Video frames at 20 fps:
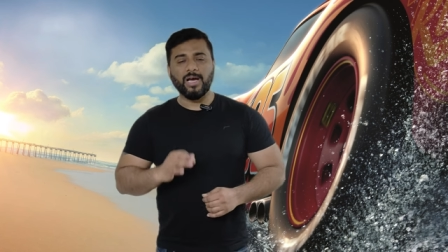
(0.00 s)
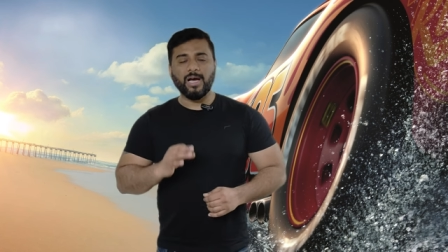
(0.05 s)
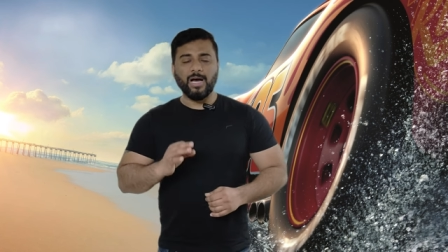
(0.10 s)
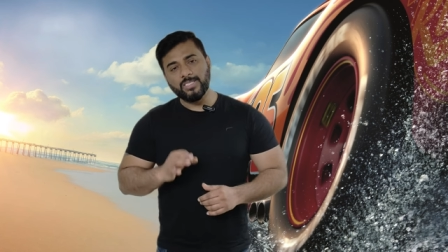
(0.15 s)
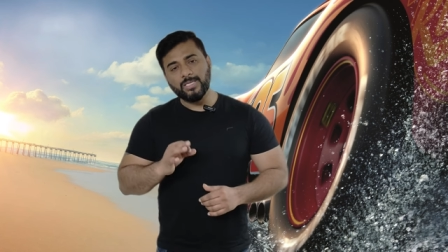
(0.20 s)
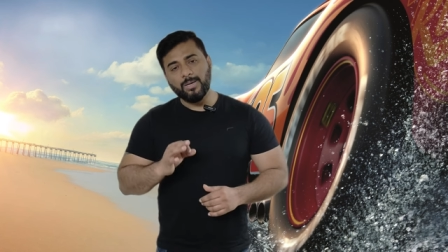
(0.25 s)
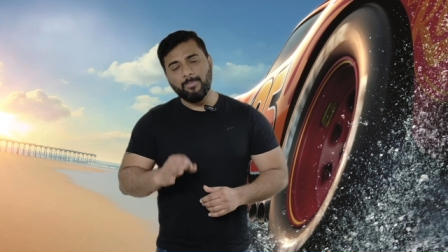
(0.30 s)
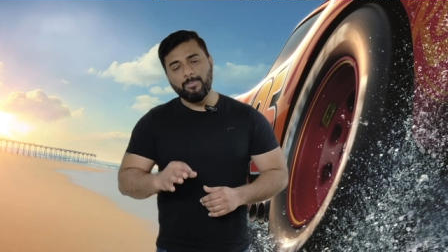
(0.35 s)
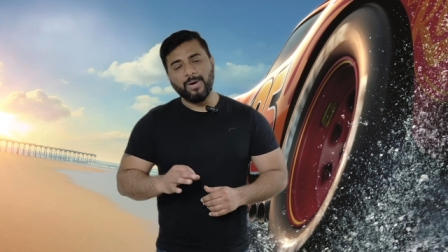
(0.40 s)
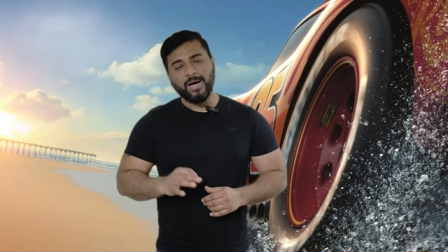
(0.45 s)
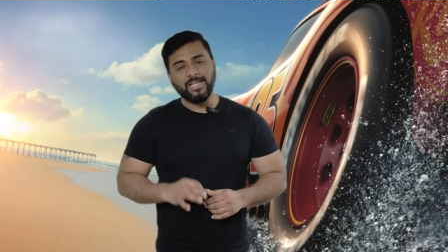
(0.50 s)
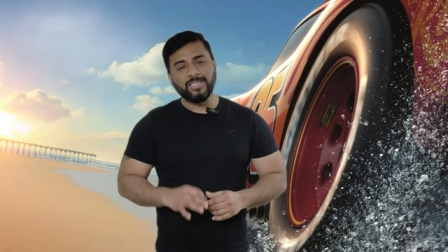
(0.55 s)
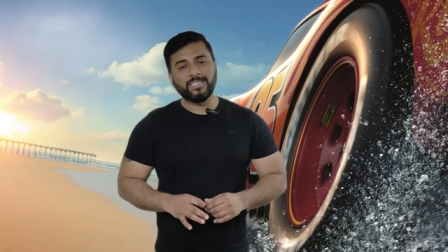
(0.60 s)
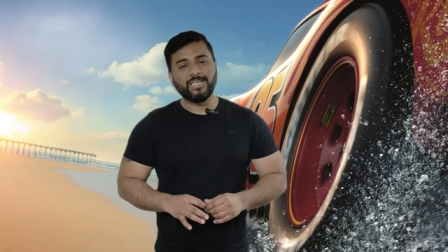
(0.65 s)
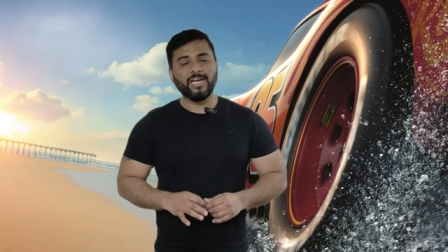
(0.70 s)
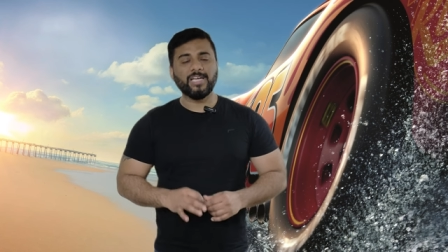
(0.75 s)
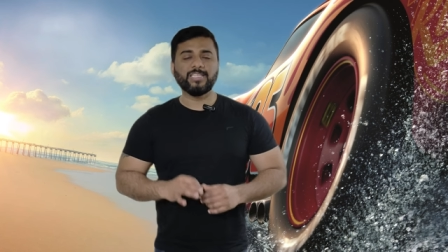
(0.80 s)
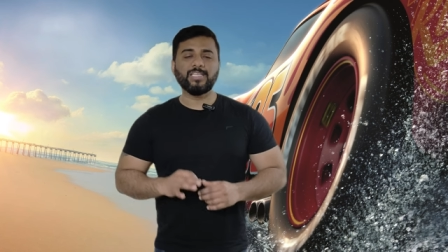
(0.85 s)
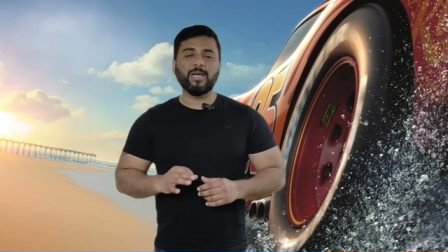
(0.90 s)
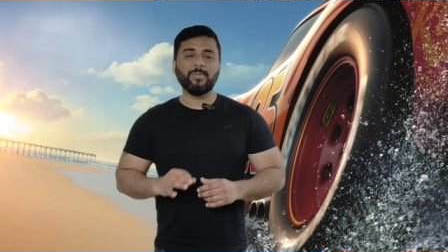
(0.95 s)
तो भाई अब
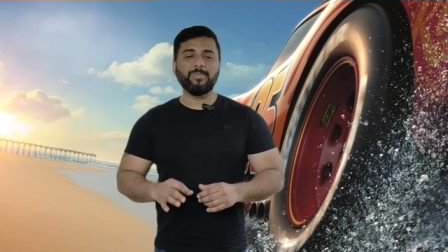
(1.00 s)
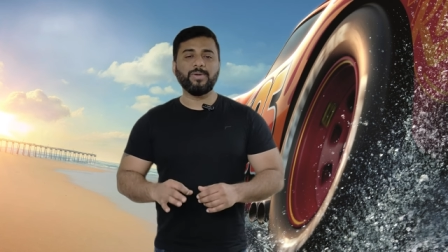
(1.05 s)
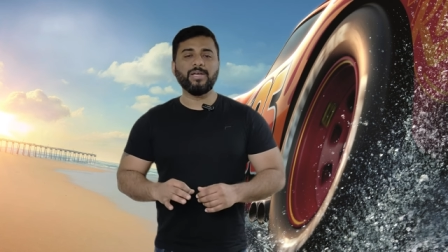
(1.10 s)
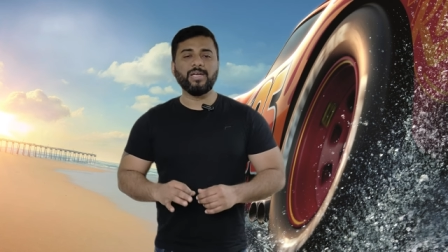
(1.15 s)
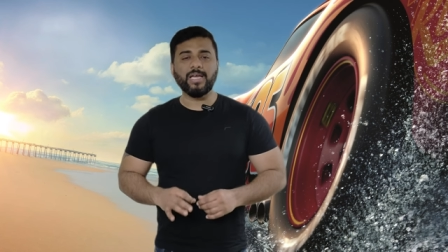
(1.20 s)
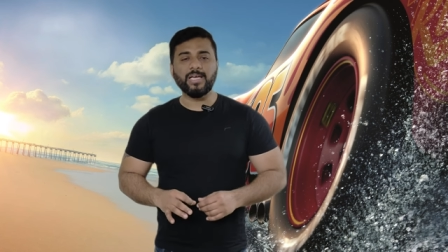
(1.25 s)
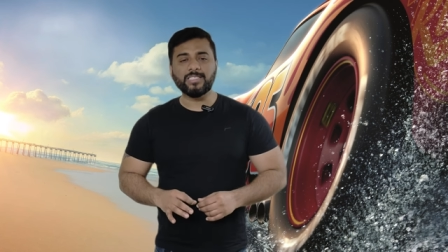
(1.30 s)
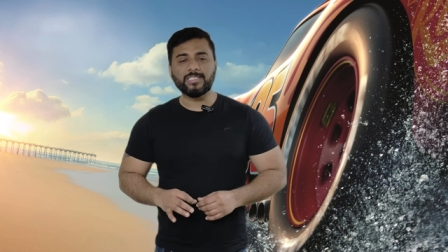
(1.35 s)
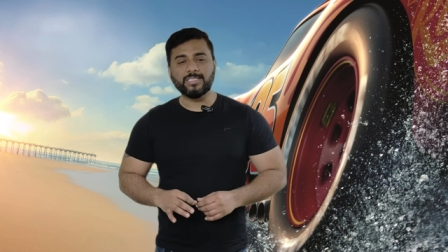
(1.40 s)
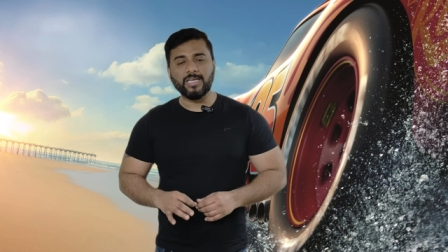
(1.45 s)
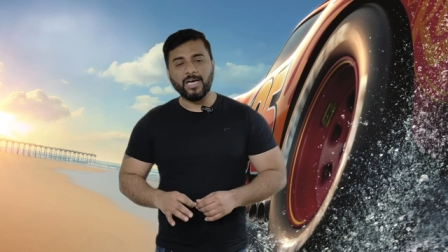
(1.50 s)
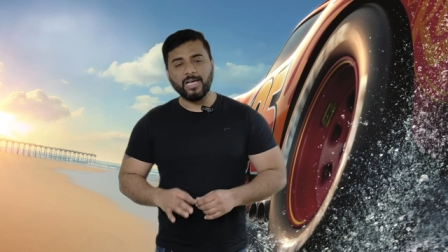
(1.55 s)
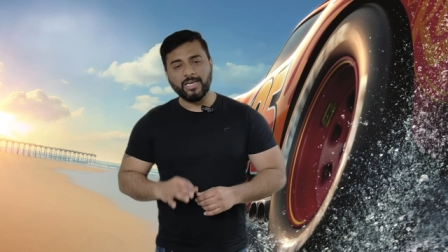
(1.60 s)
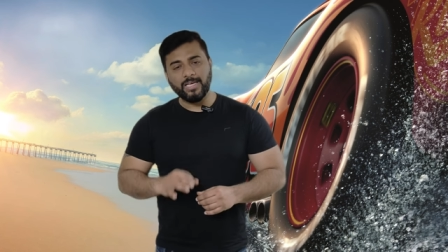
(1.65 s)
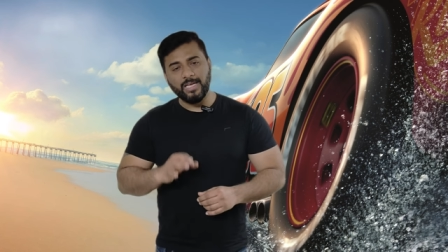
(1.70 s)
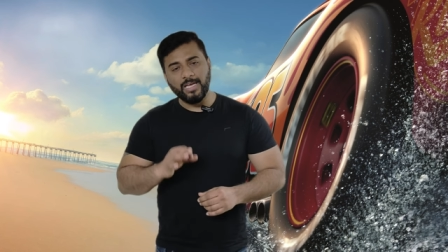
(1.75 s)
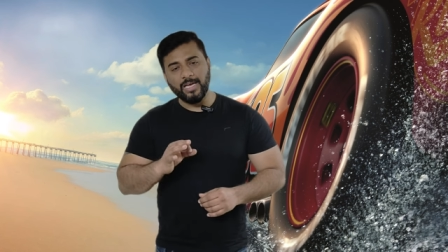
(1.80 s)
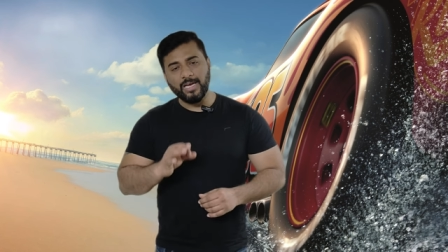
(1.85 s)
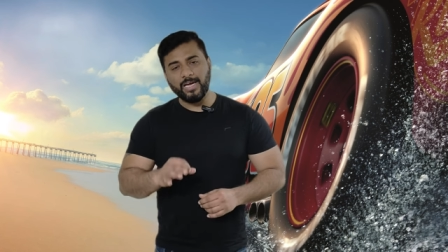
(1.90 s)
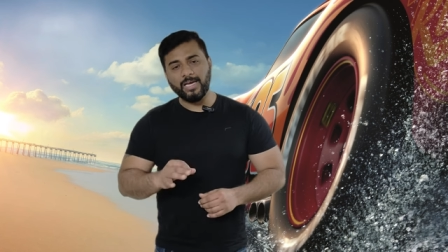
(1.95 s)
बात करते हैं अपनी नेक्स्ट
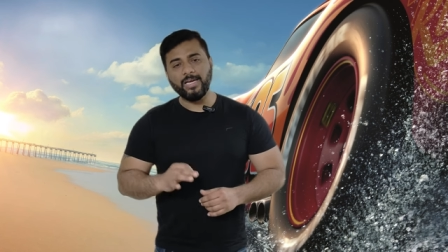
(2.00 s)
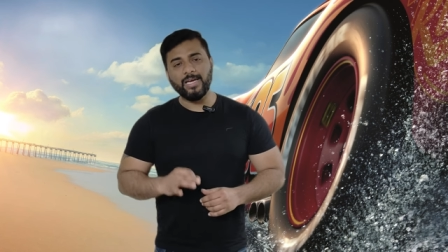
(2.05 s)
कार की